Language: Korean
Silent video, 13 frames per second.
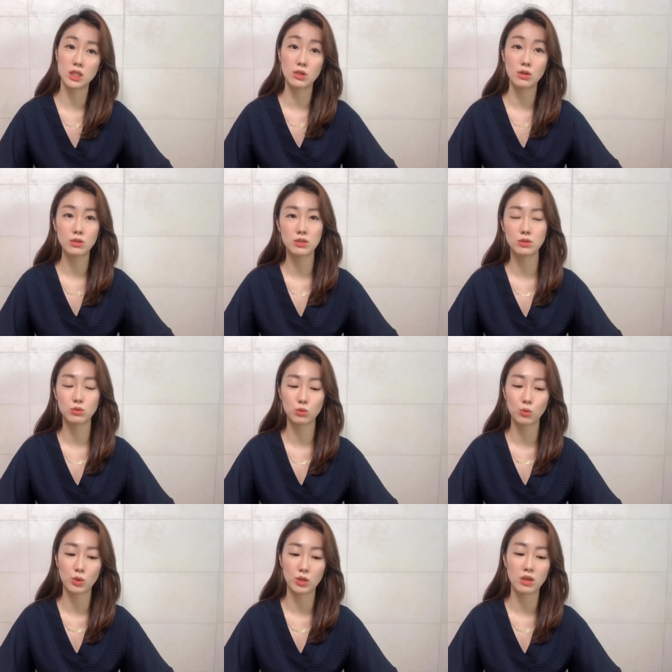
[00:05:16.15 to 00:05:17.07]
이어질
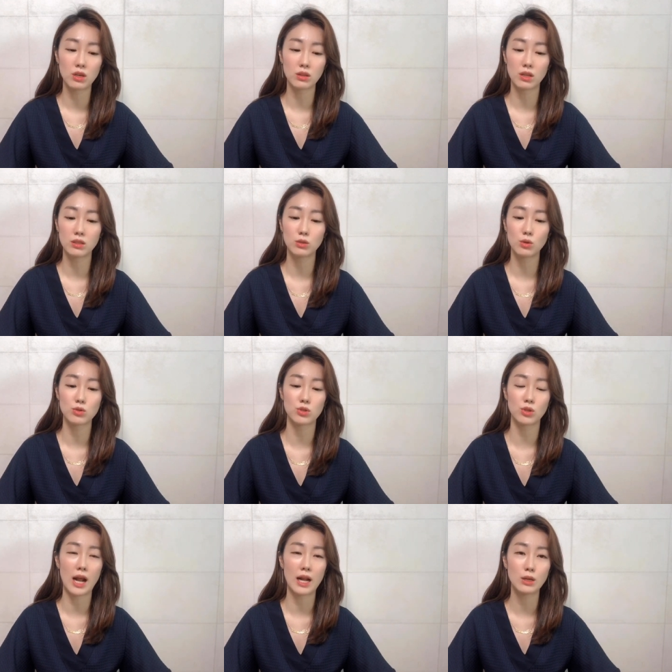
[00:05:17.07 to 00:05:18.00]
수도 있겠다는
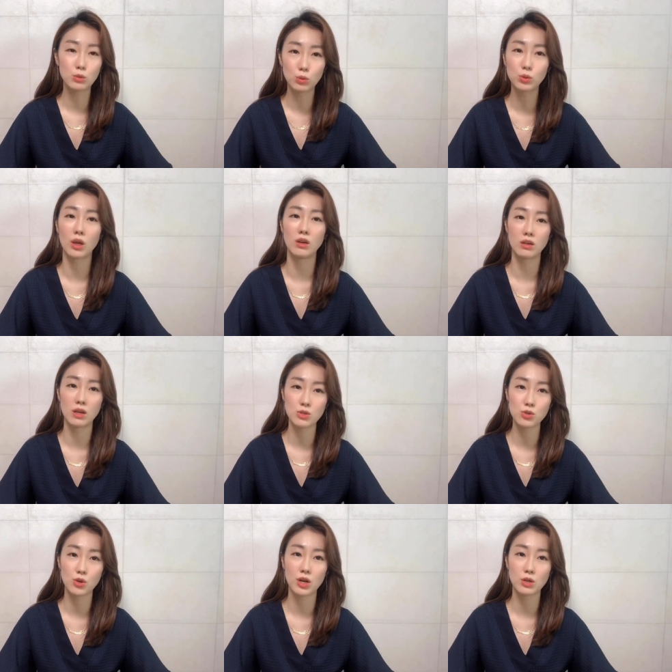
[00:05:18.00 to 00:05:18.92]
것을 알고
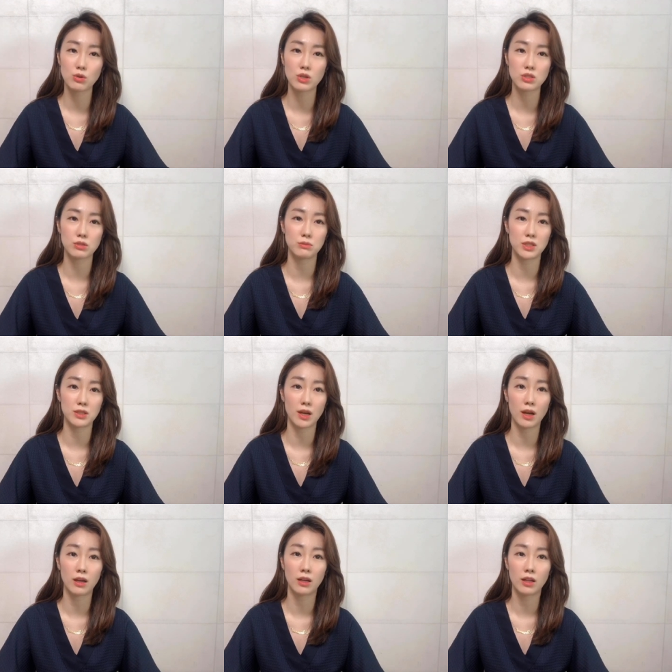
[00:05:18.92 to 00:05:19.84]
대응하셔야 할 것
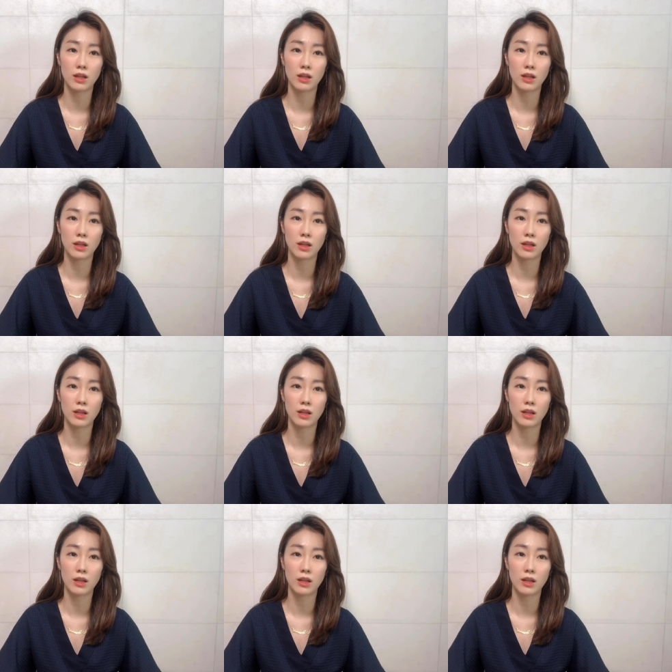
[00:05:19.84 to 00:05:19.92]
같습니다.